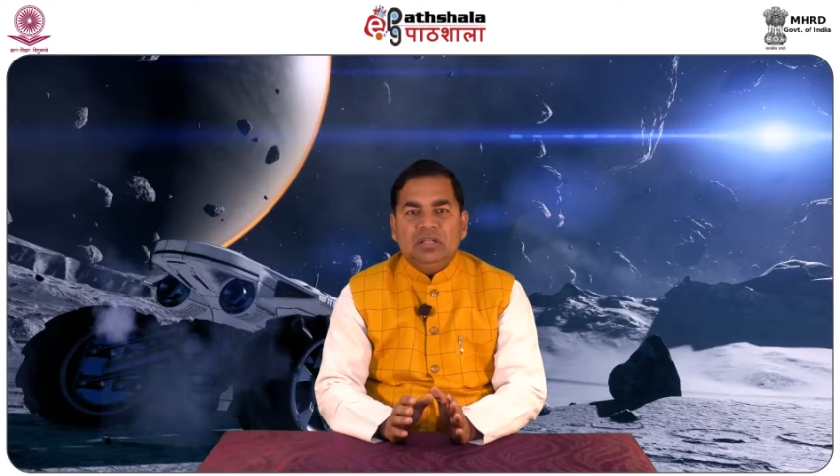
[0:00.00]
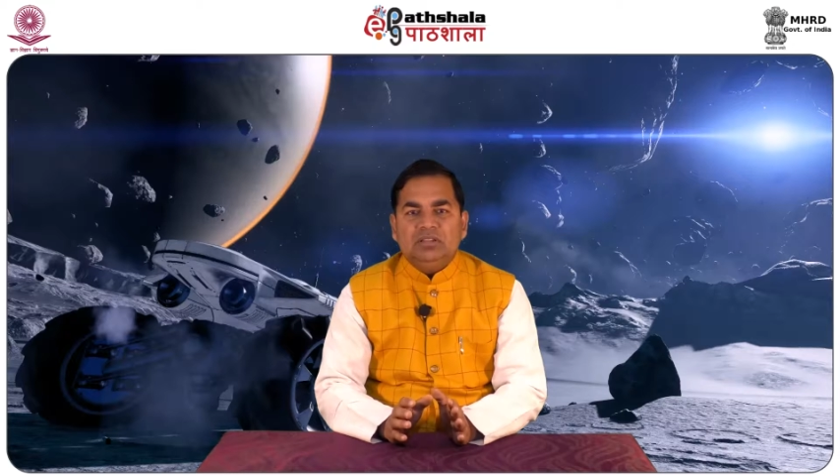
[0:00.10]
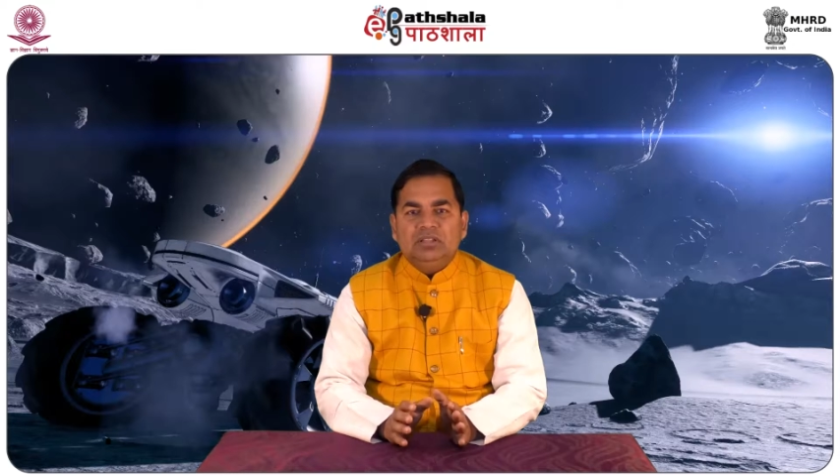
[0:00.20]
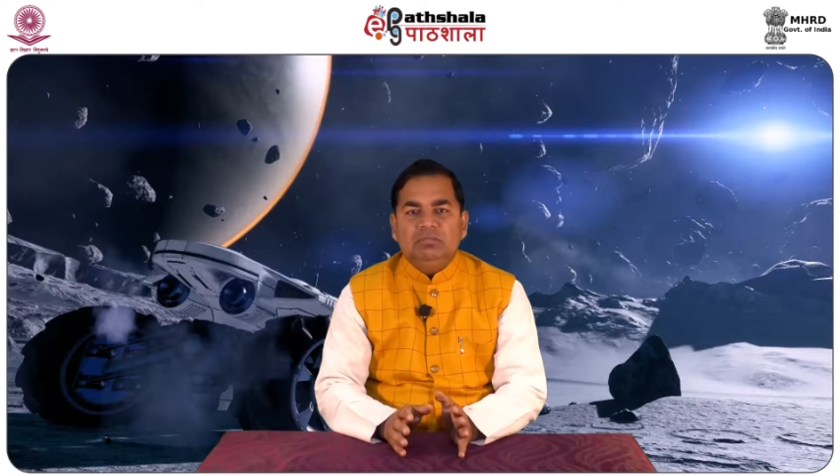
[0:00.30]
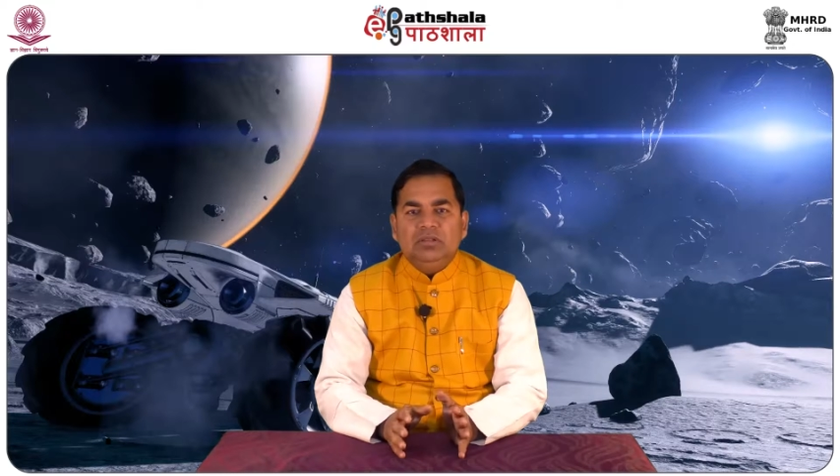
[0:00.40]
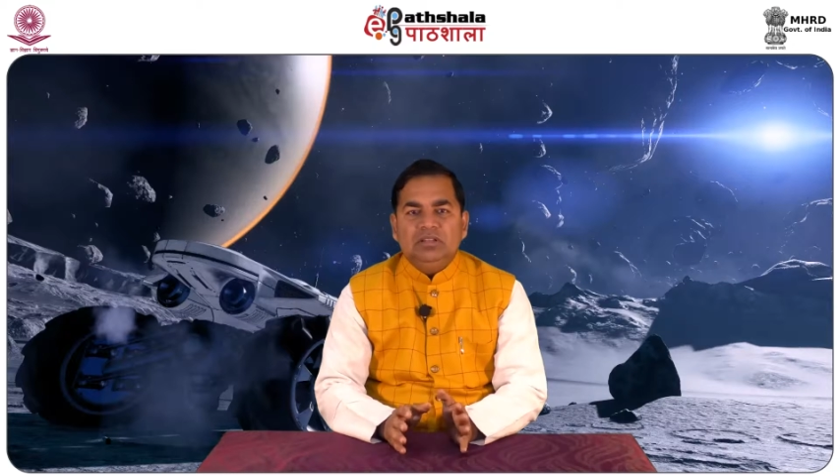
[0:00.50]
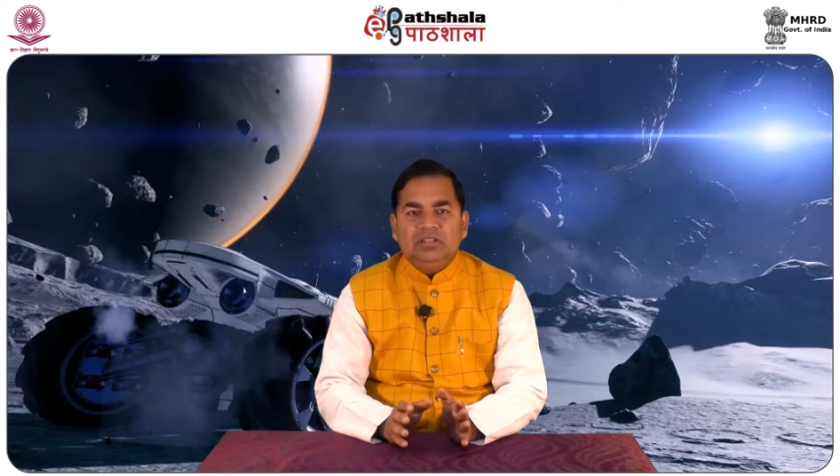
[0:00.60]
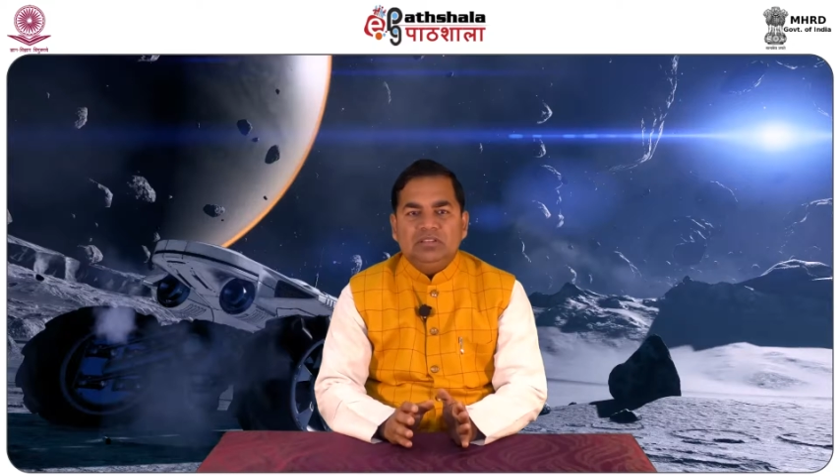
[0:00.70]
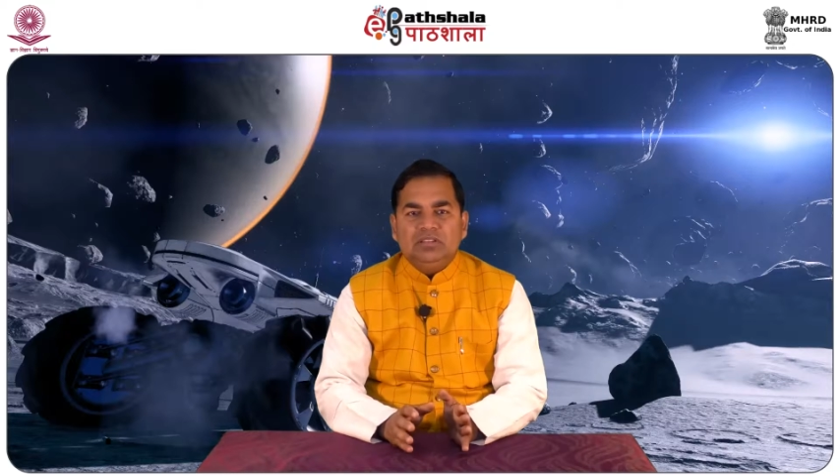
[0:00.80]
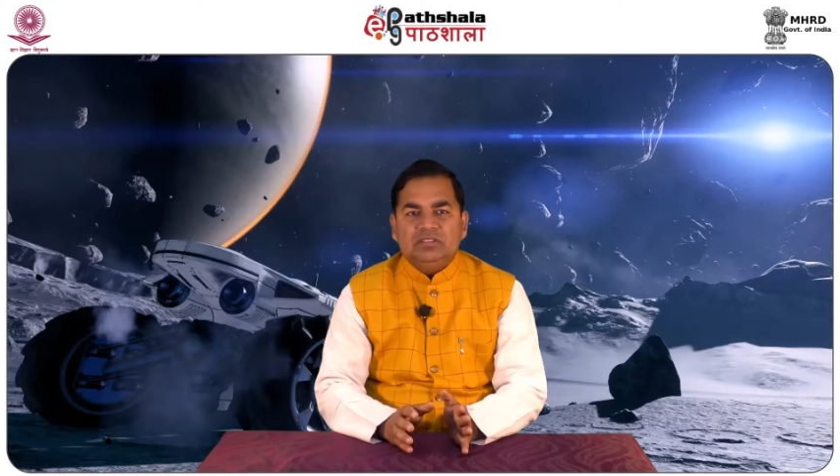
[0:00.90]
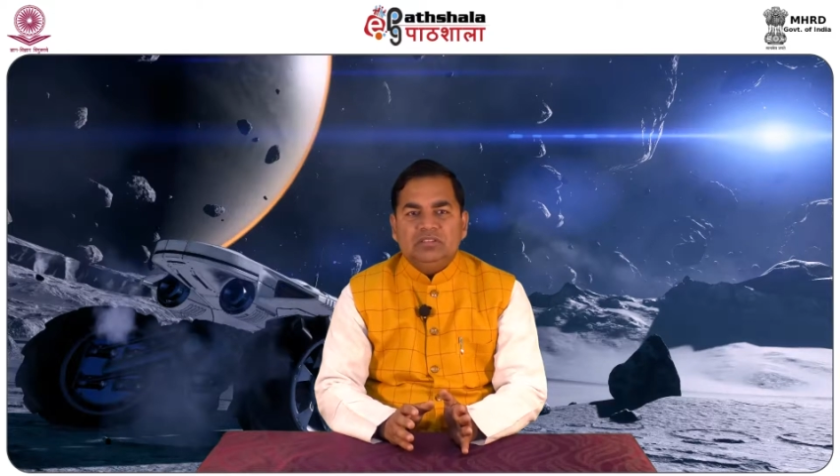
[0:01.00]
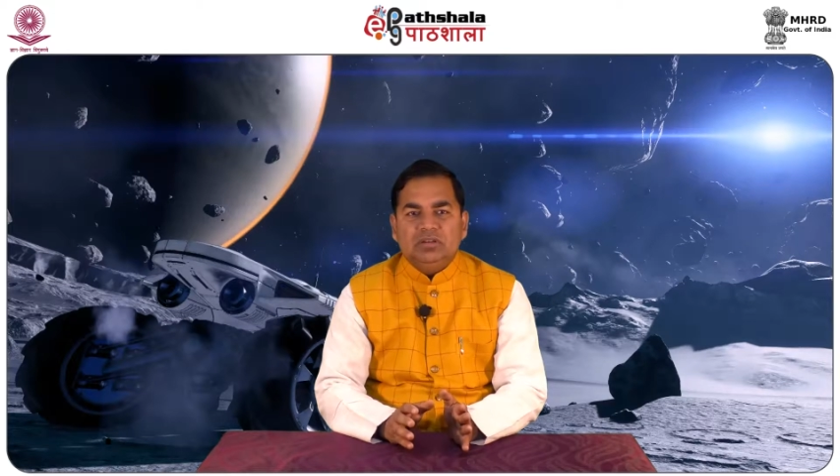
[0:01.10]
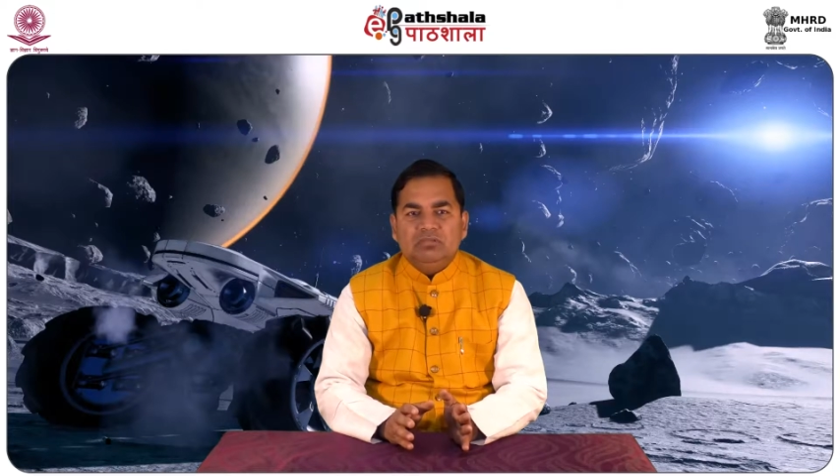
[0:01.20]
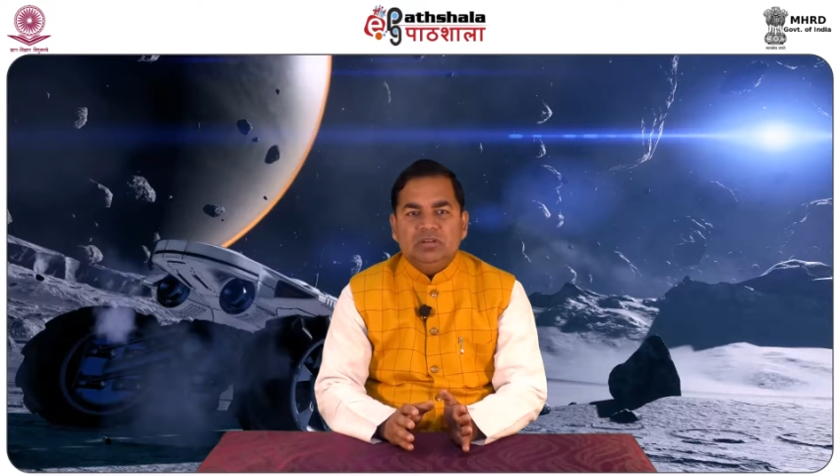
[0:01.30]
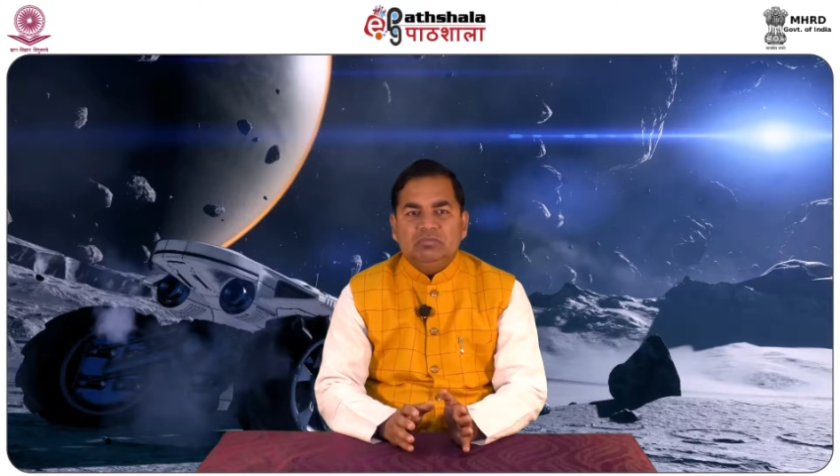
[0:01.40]
माध्यमेन एतस्य
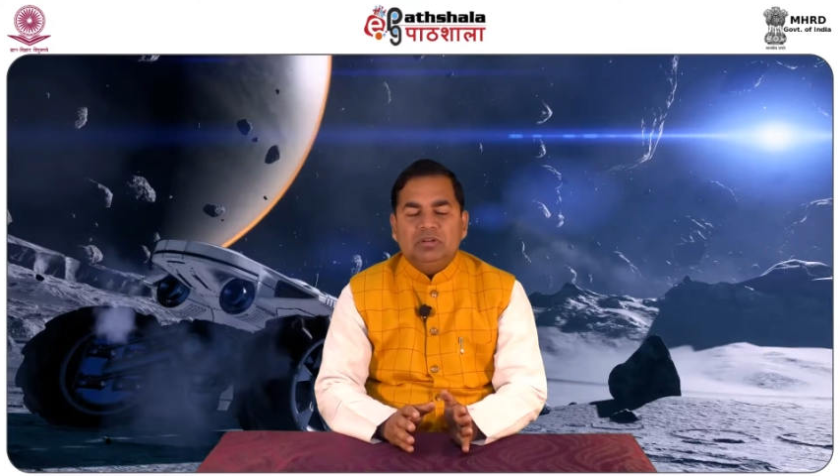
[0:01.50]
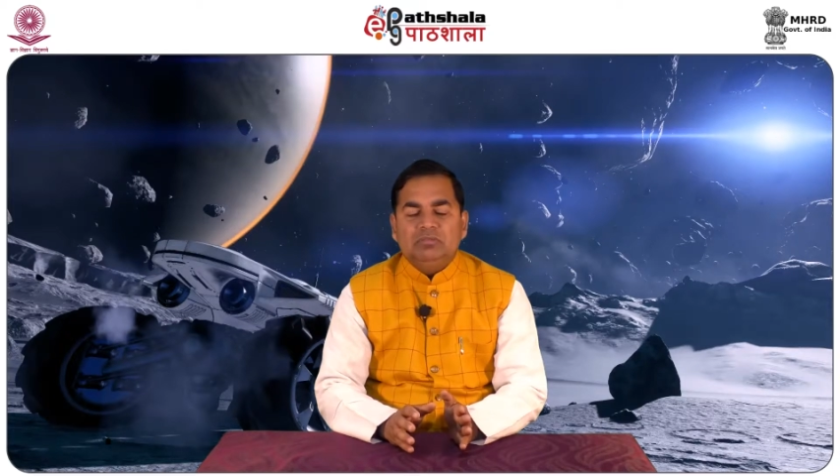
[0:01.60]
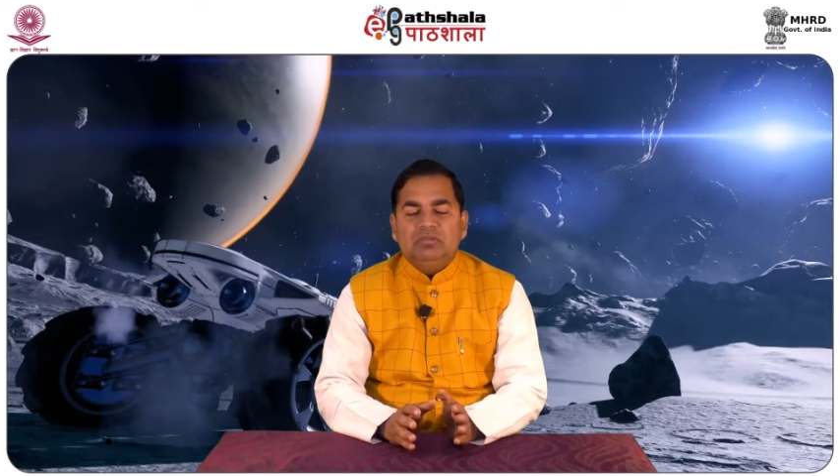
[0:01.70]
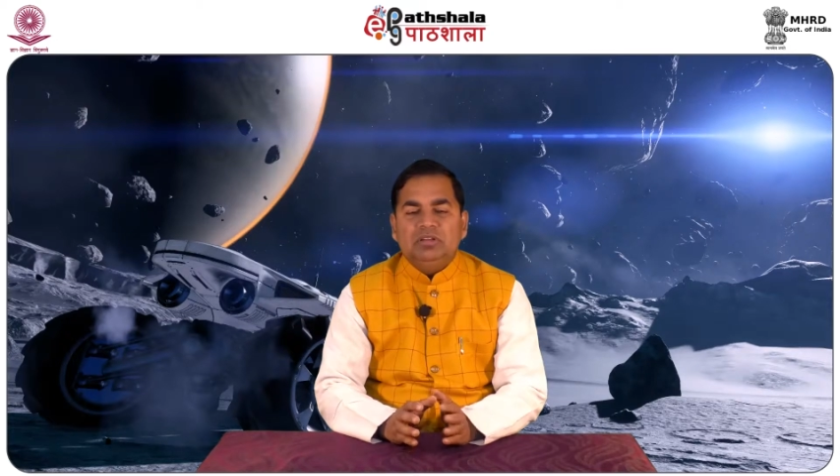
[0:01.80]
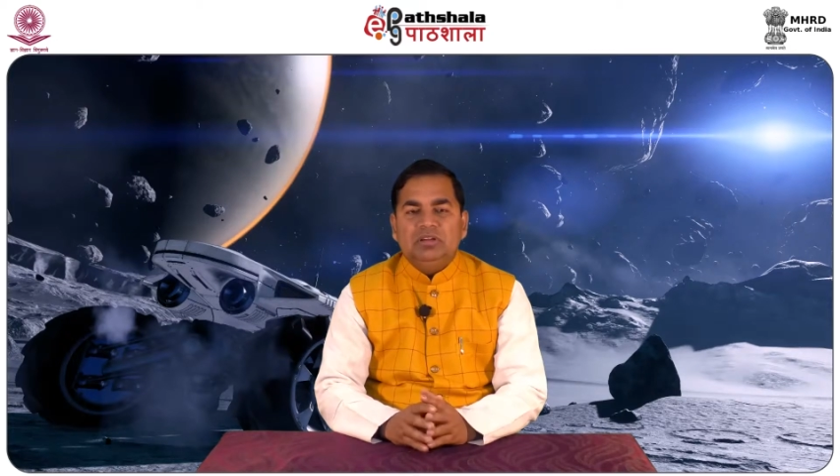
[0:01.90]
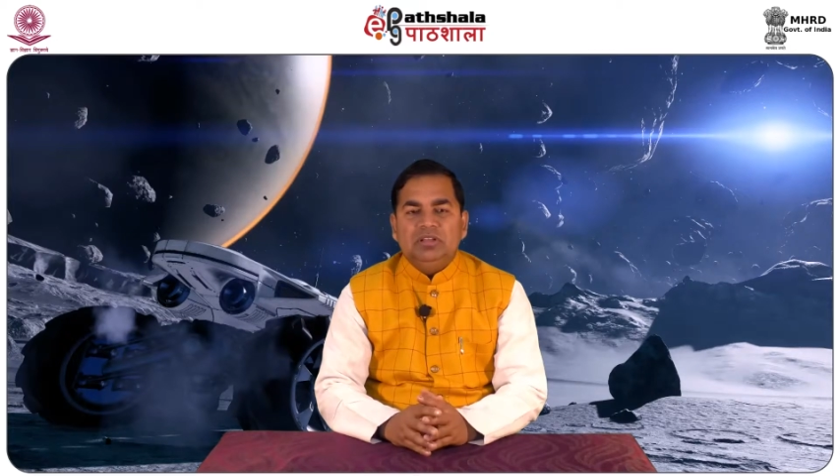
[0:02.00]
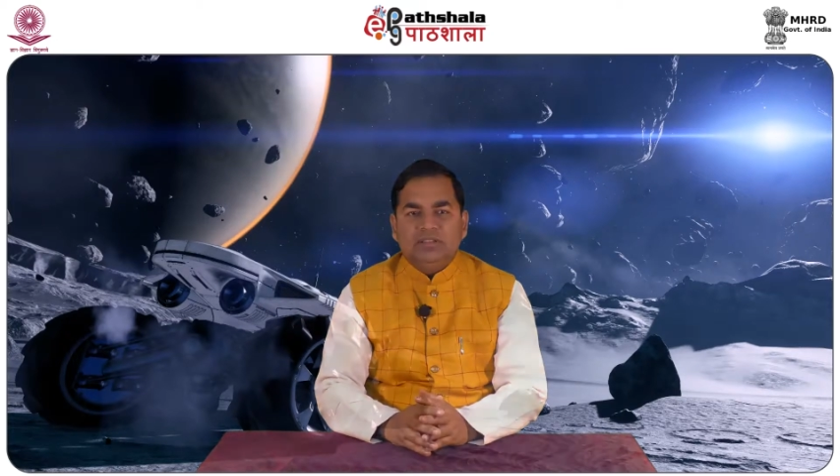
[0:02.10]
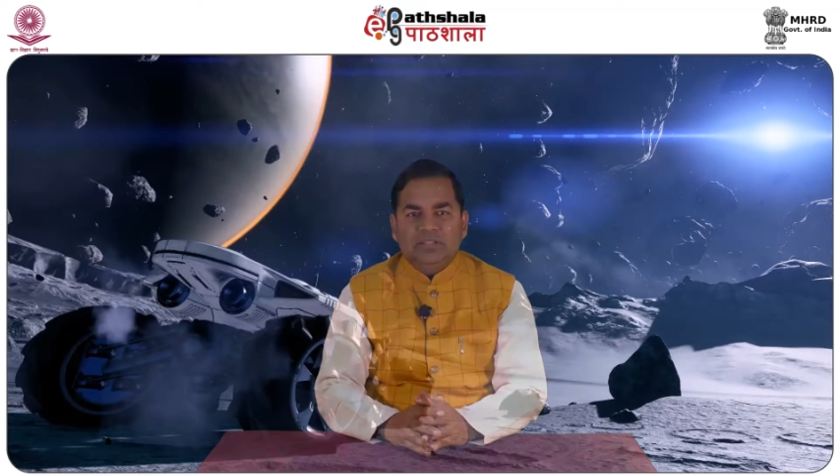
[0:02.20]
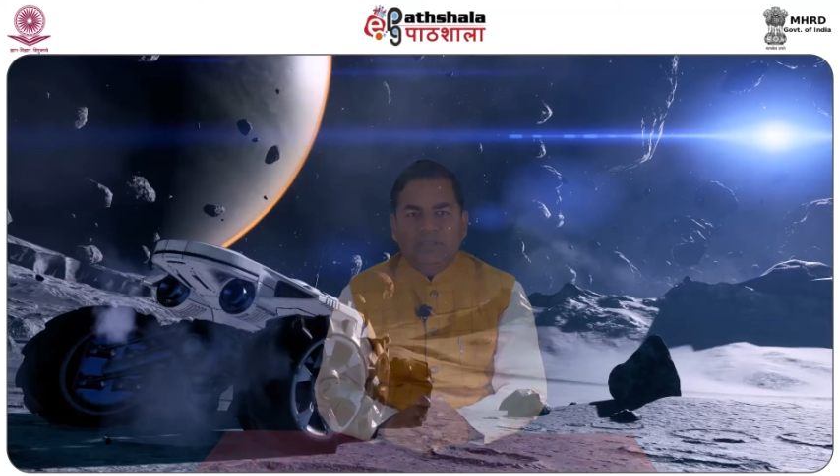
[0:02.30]
अवगमनं क्रियते